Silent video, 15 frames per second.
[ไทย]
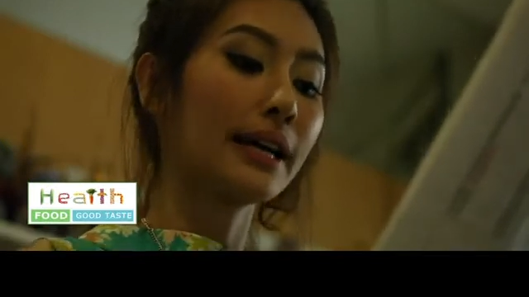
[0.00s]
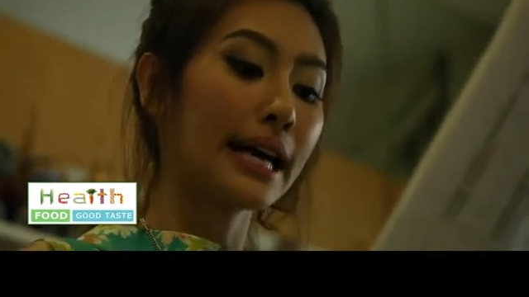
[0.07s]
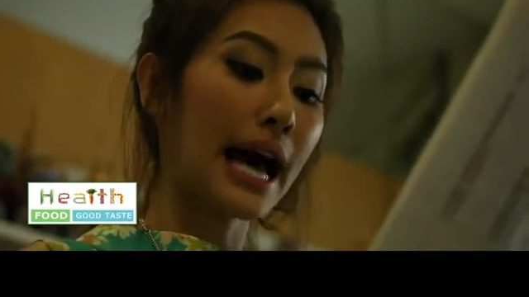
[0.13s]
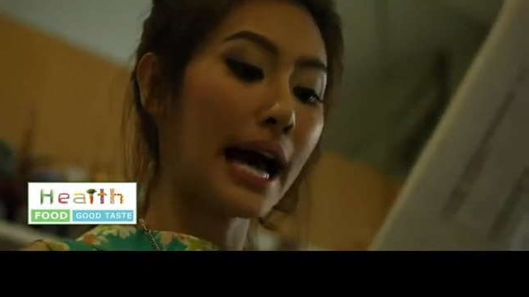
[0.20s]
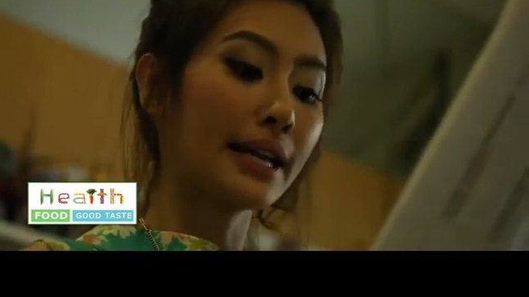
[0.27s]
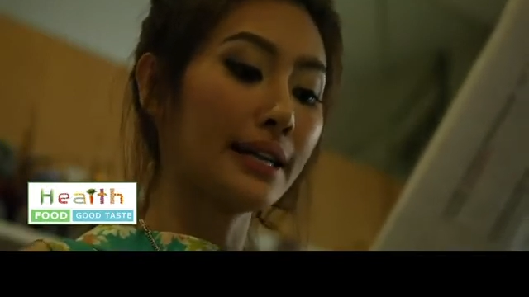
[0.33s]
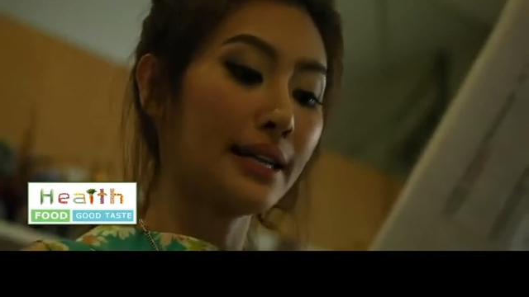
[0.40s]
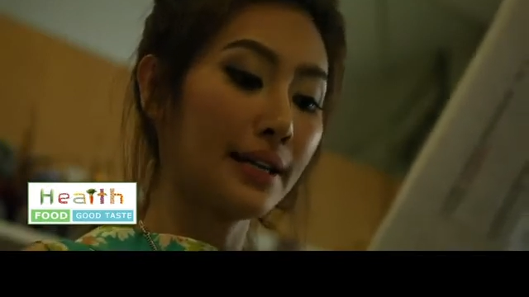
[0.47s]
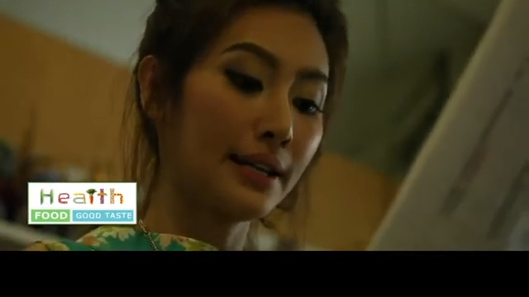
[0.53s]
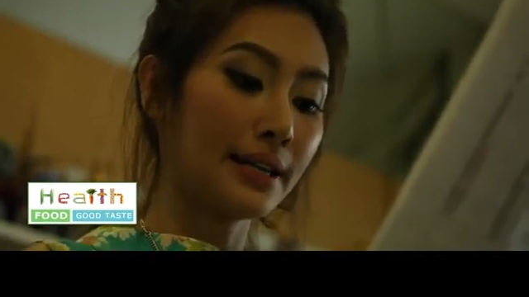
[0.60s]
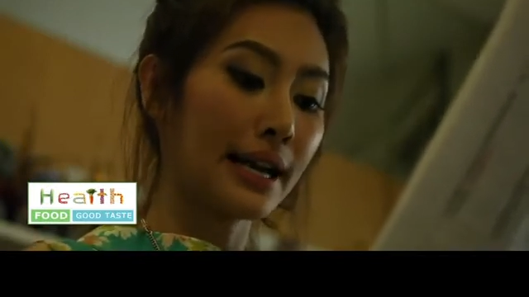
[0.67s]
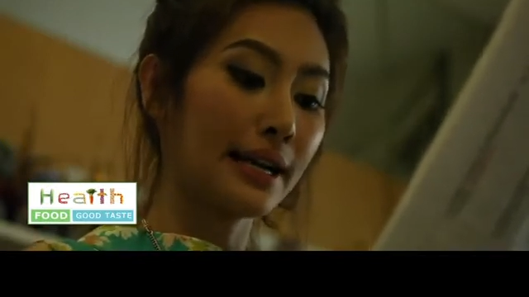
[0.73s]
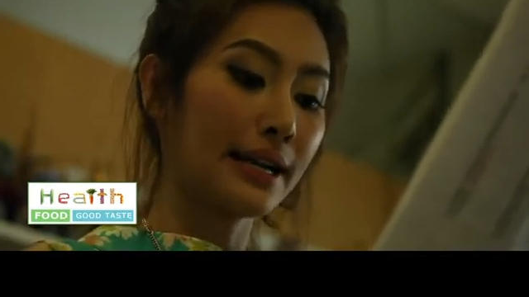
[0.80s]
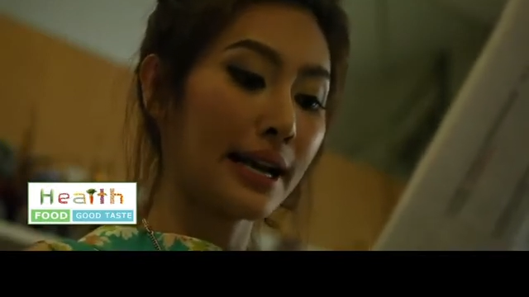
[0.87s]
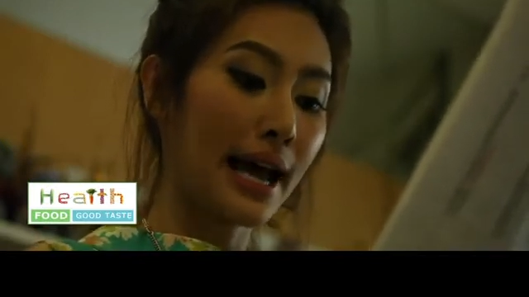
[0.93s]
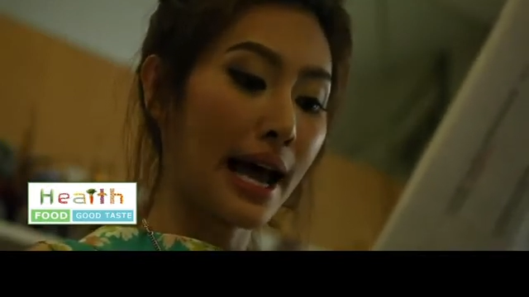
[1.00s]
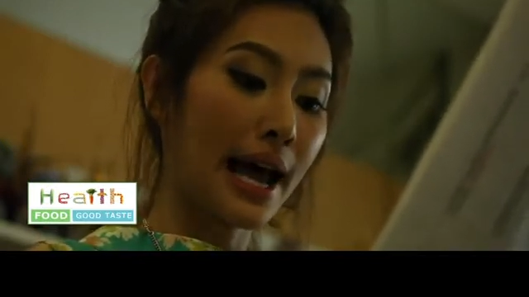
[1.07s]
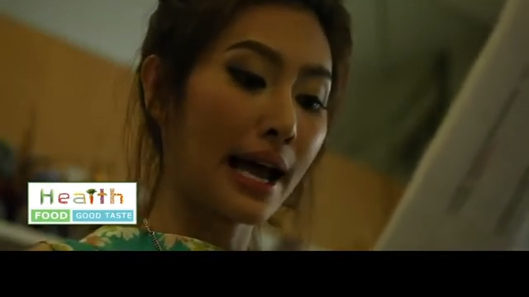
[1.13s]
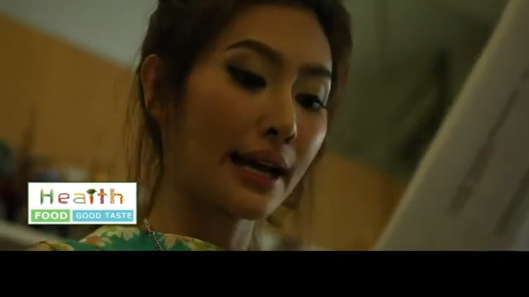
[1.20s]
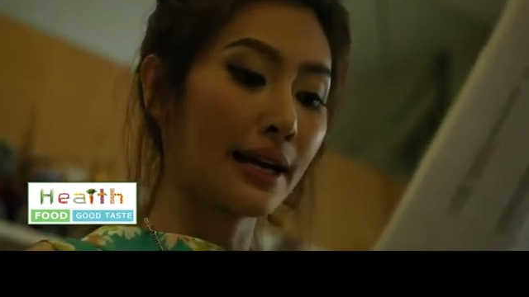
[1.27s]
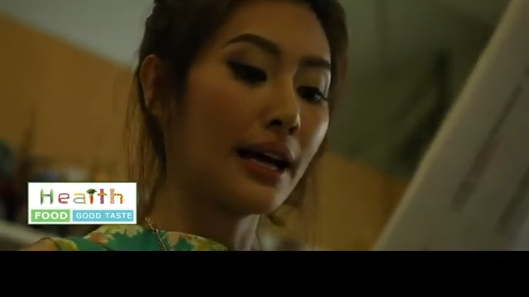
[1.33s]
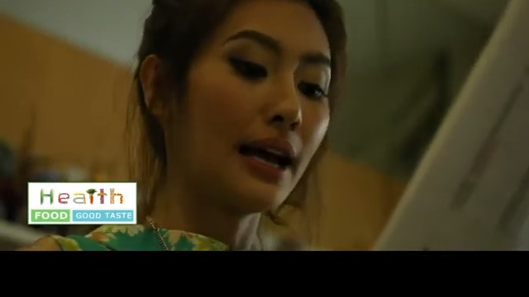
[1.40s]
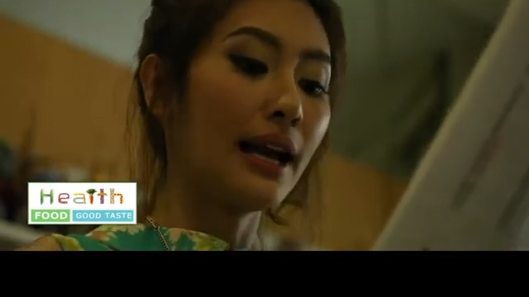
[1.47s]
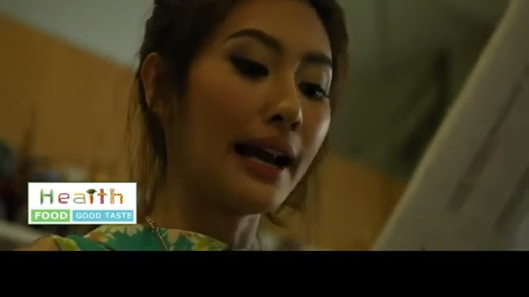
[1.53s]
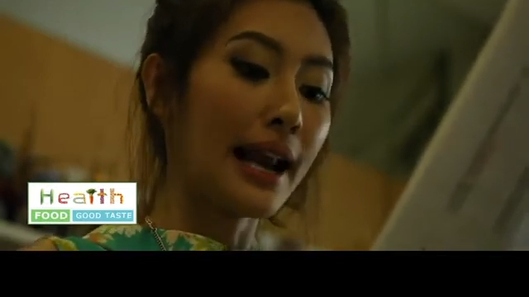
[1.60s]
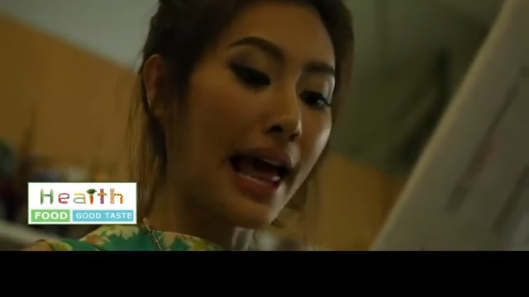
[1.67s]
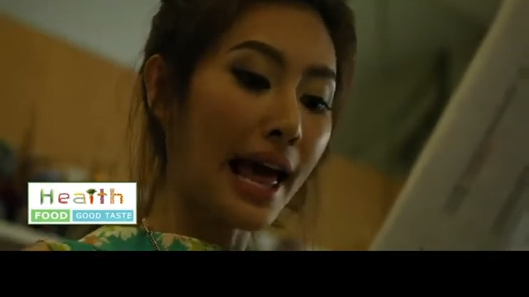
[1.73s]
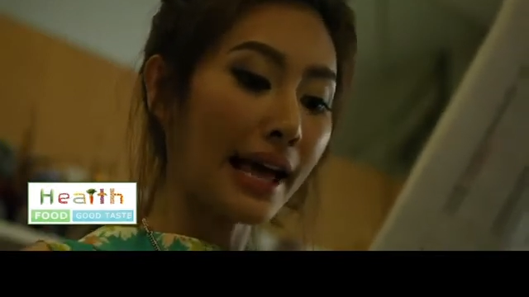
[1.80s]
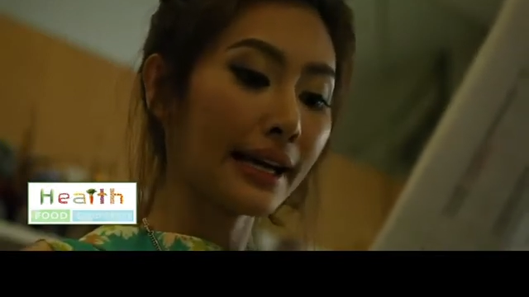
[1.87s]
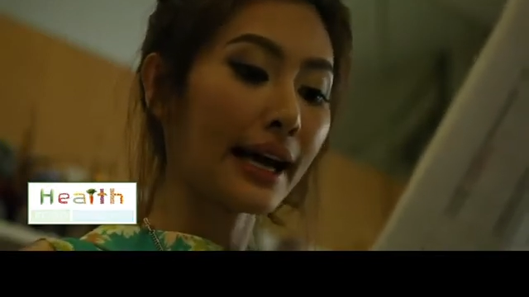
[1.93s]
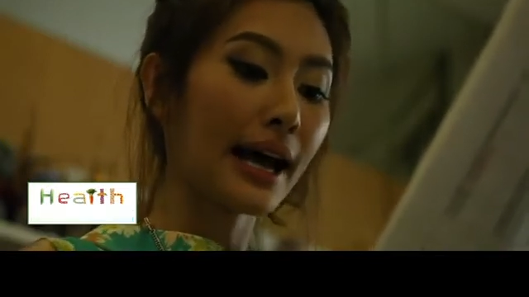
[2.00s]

การยืนนานๆ และ